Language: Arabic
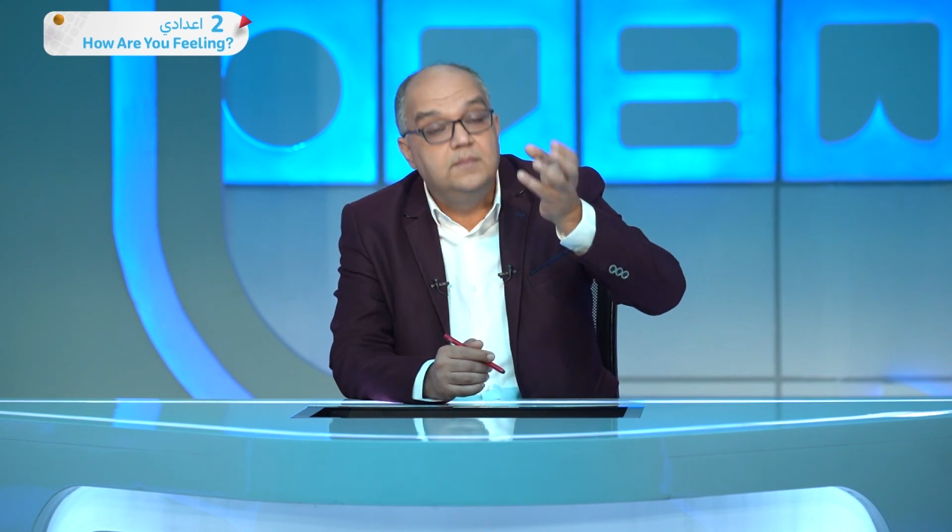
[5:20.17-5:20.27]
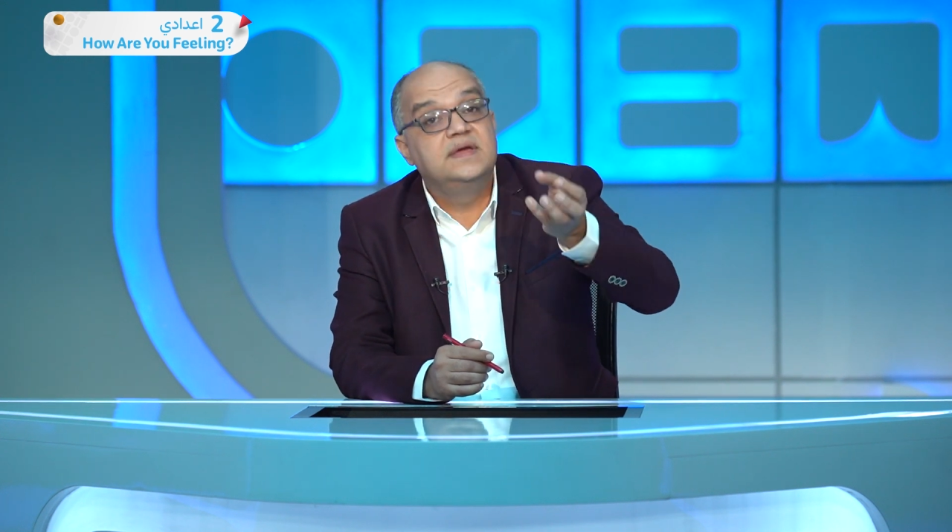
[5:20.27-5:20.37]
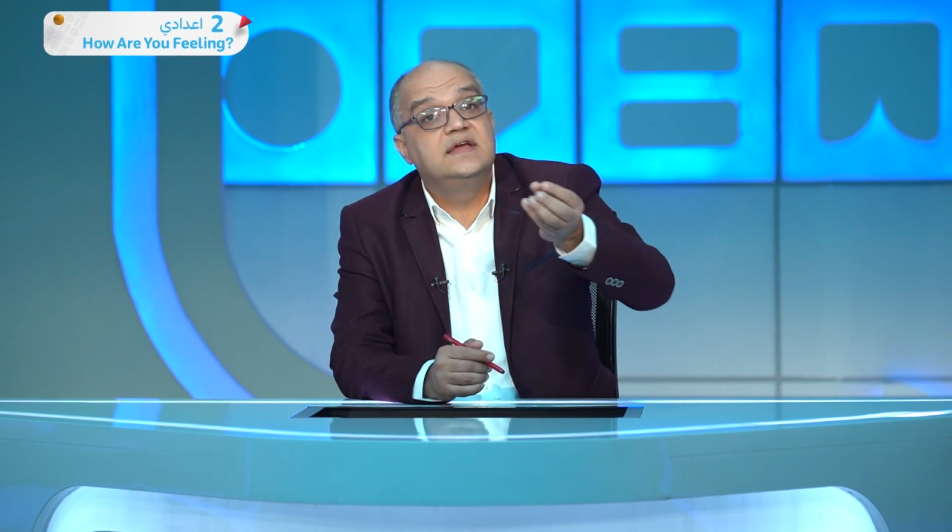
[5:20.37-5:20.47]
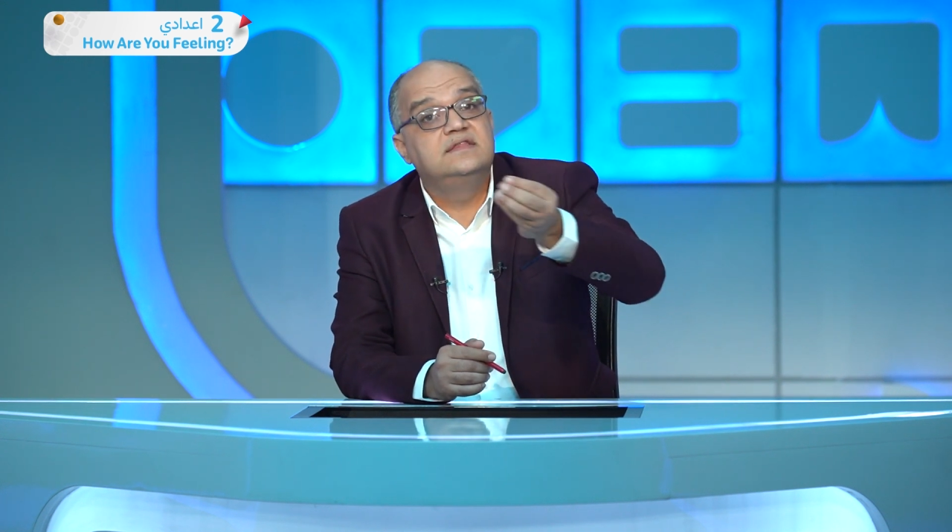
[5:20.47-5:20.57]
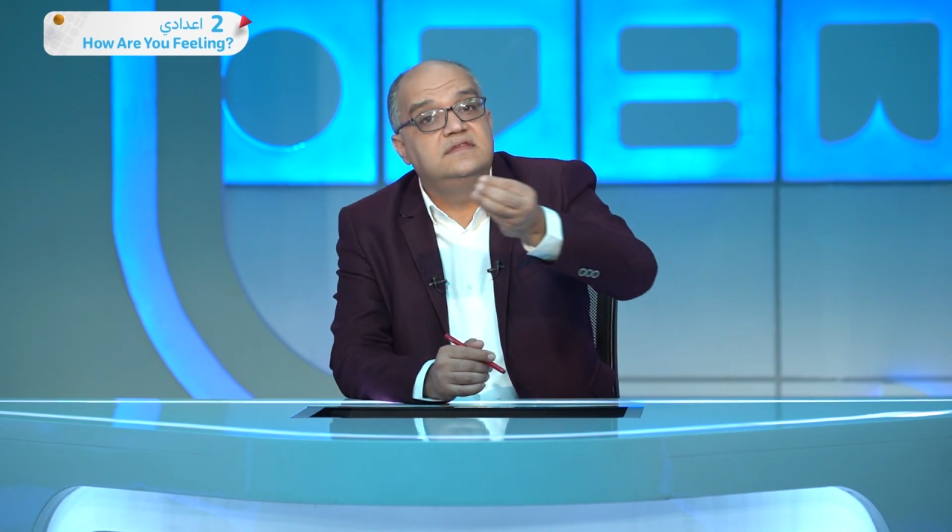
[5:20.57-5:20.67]

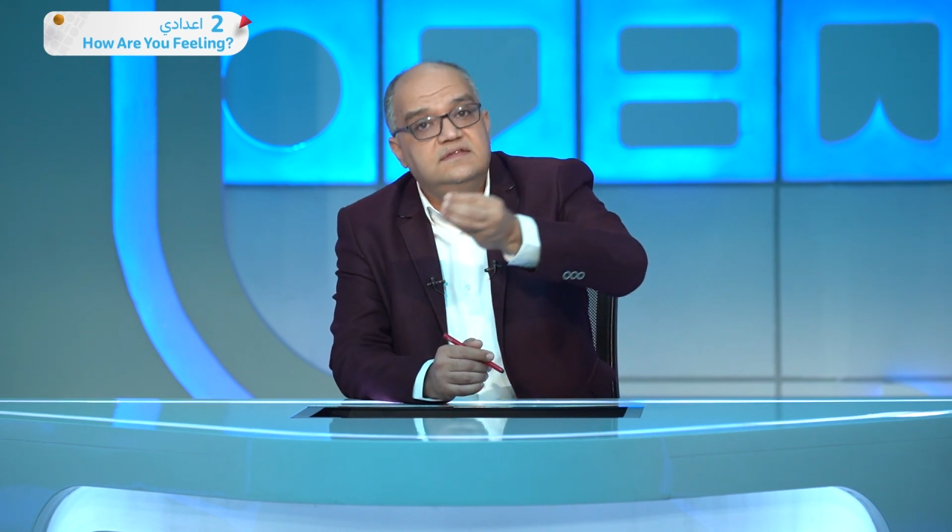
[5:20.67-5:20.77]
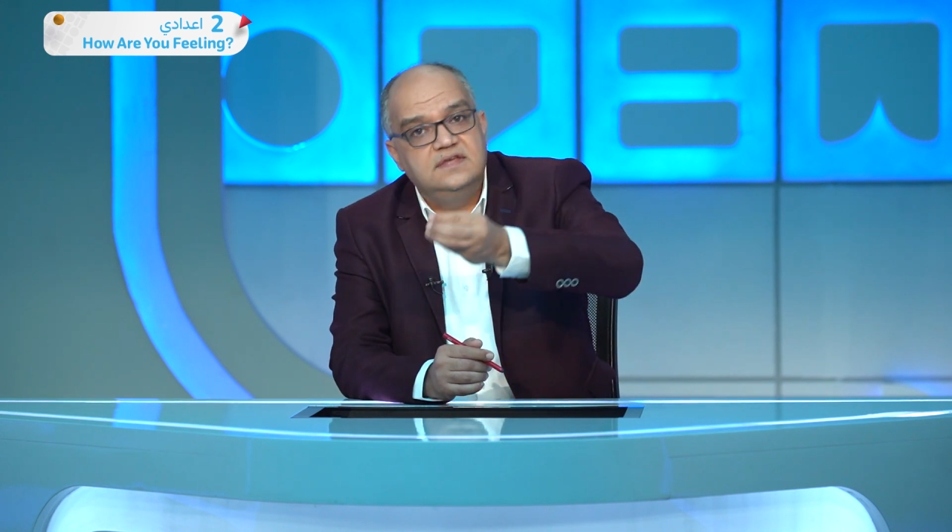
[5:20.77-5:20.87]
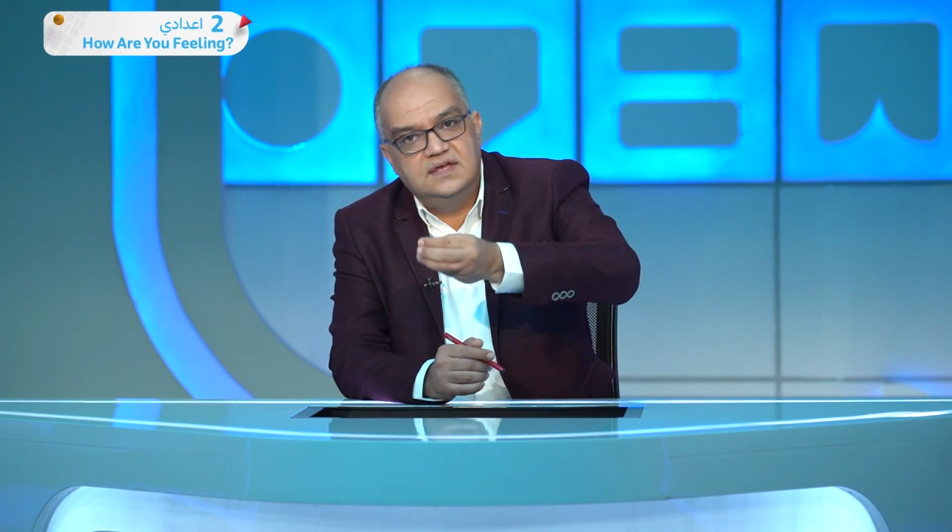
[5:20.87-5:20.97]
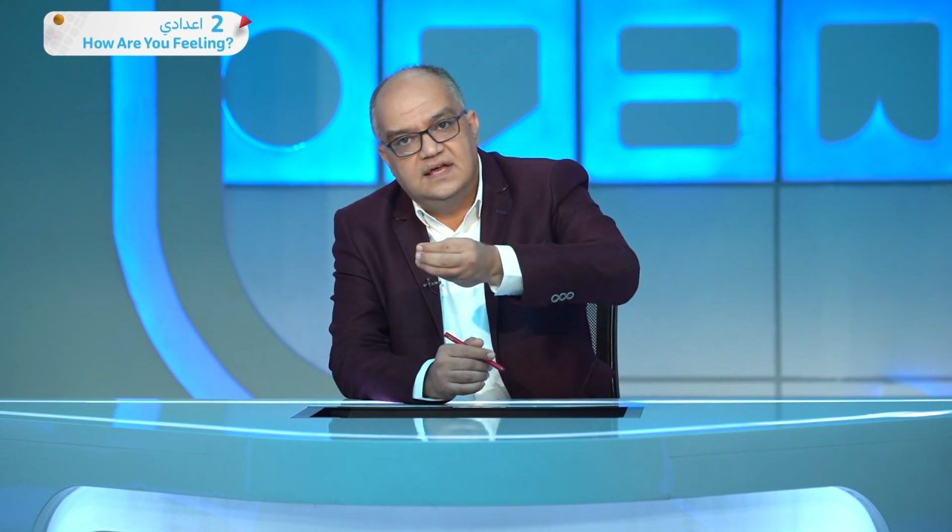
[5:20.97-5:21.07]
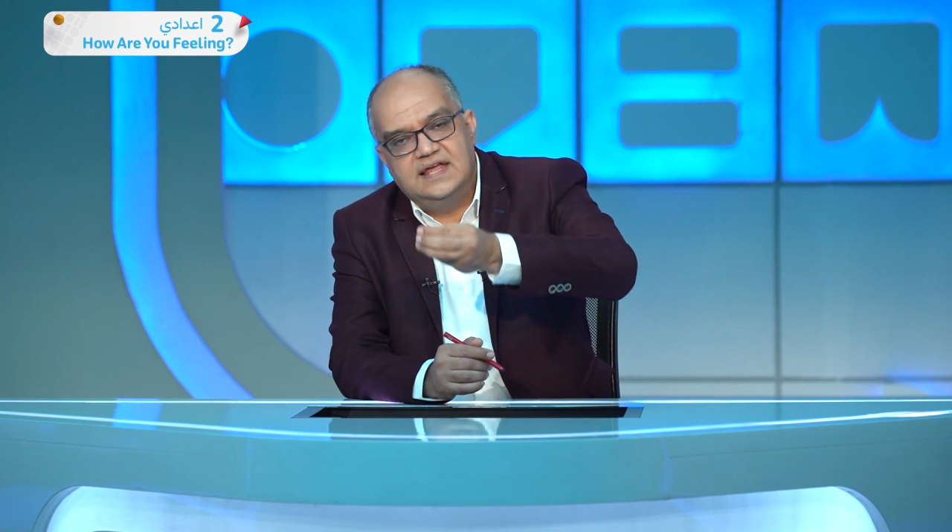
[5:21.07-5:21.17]
من
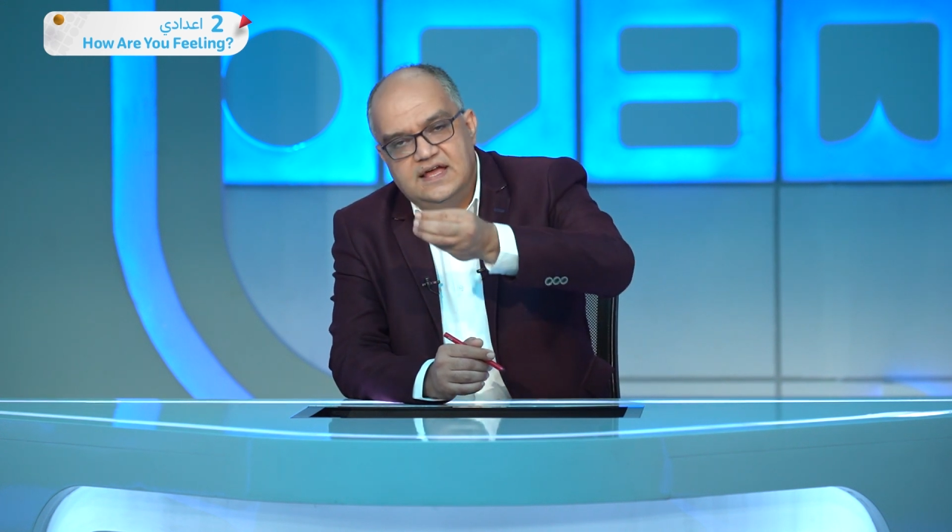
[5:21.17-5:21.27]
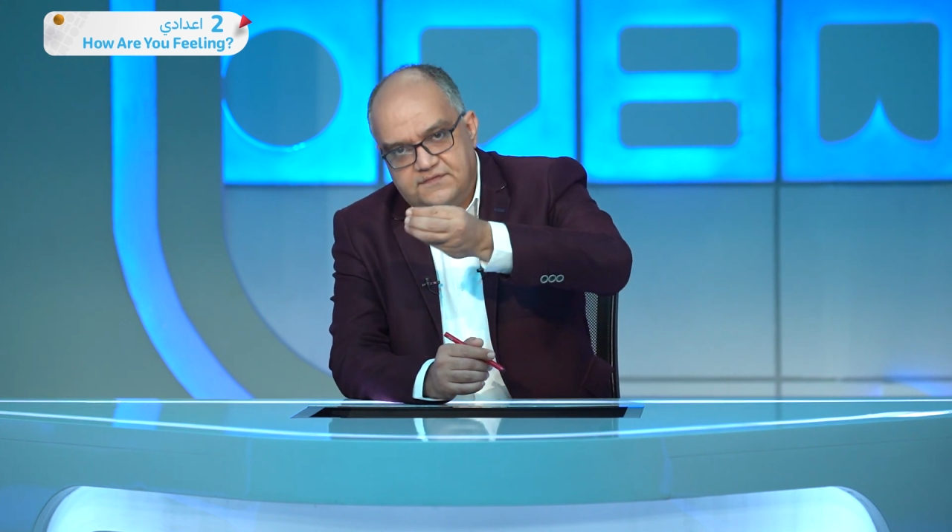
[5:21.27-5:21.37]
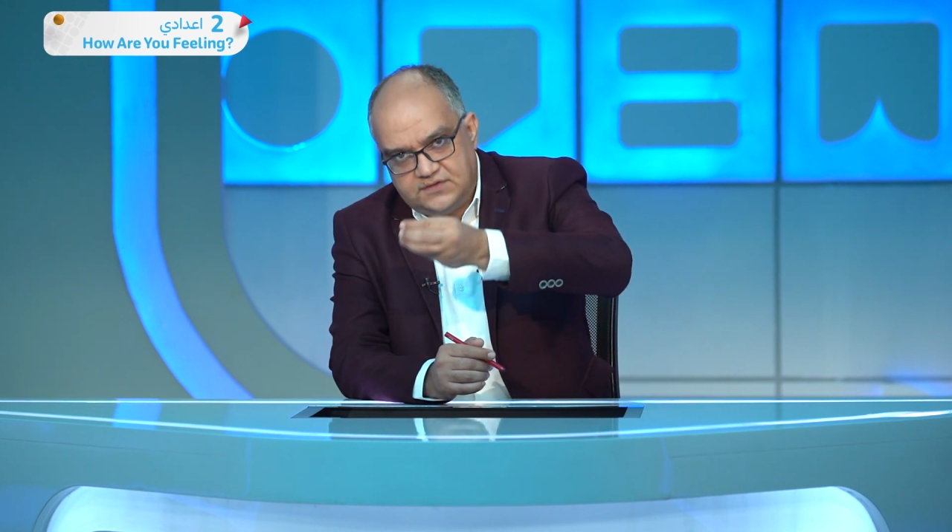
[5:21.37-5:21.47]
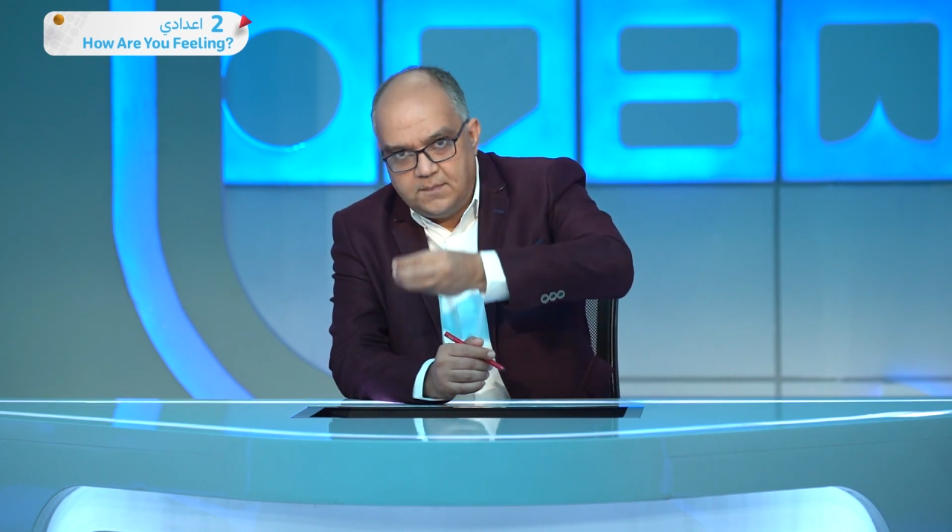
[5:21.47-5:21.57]
جدتي اللي هي